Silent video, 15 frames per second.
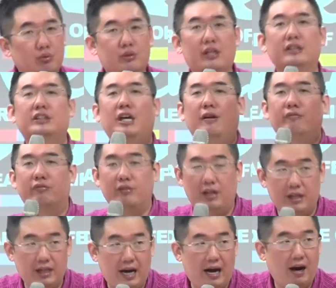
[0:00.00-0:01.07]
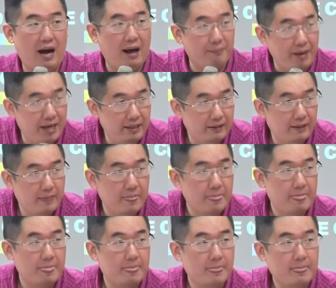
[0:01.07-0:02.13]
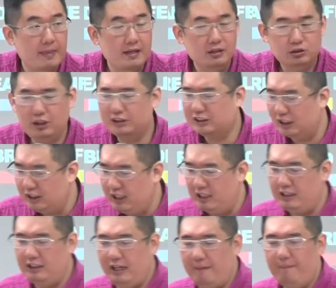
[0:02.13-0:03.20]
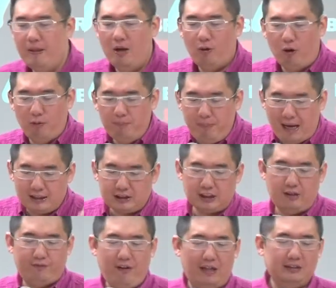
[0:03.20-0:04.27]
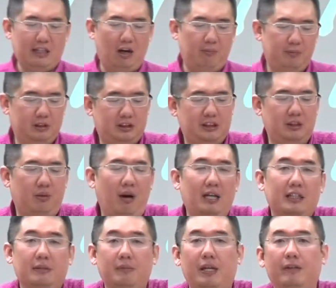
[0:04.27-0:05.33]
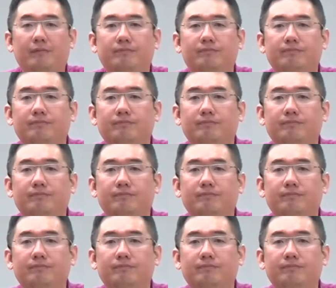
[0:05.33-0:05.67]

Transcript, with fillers: 督跟天父和好，阿门。所以新的一年，我们把这个放到我们的计划里面。